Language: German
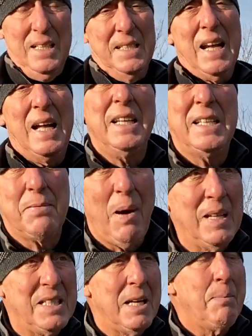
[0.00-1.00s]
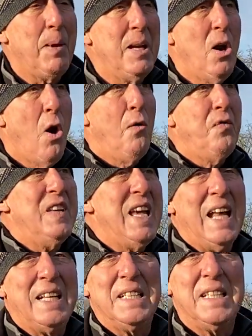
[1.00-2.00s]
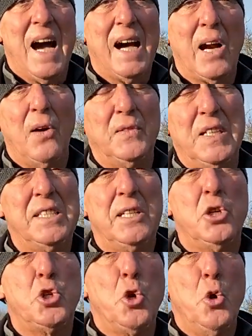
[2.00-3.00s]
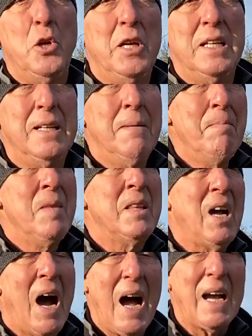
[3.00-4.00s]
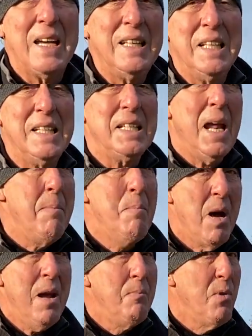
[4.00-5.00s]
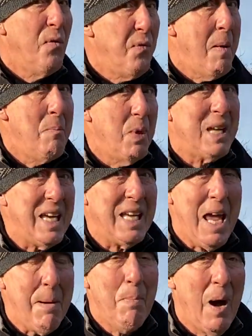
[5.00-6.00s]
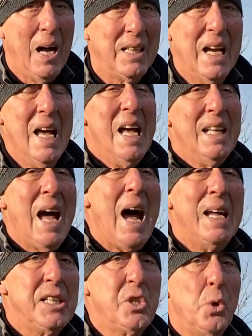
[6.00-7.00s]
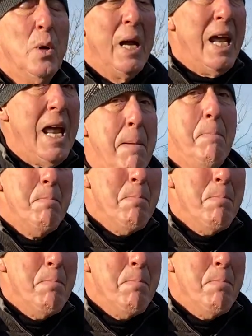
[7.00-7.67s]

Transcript: Seit ich 20 bin, hoffe ich jedes Jahr auf diese schönen Tage, die es immer im November gegeben hat. Nahezu immer.